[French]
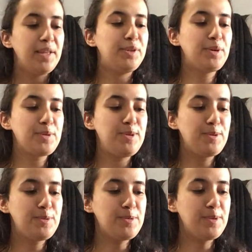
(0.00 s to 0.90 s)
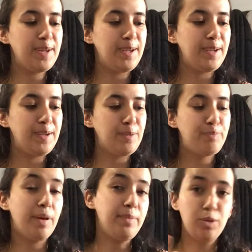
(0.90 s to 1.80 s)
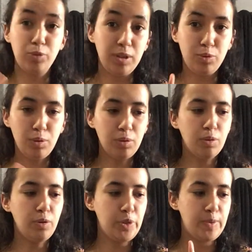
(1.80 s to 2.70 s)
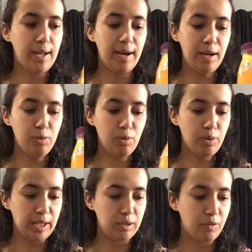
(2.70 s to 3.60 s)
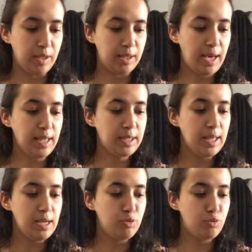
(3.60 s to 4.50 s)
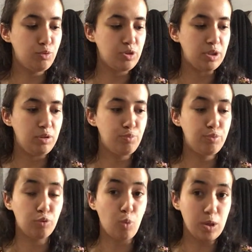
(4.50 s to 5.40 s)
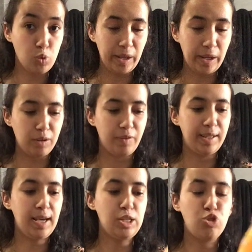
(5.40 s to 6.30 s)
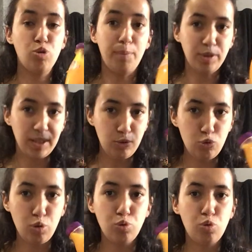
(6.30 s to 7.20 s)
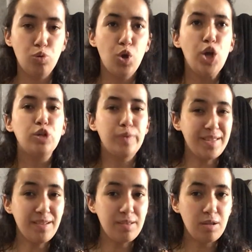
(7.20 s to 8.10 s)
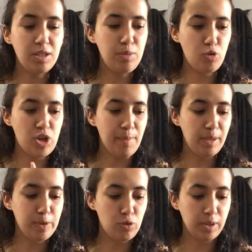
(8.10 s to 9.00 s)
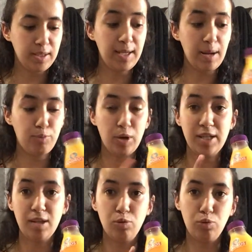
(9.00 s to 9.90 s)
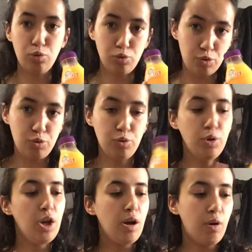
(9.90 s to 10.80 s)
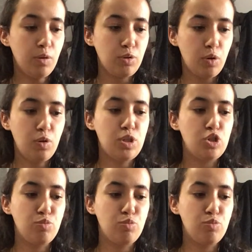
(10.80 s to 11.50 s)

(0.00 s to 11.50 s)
Donc, du coup, euh, pomme, il coûtait 2 euros. celui-là, euros Du coup, j'en ai eu pour euros J'ai de la bonne réduction de 60 centimes que j'ai imprimé sur égal pour l'achat de deux jus Andros.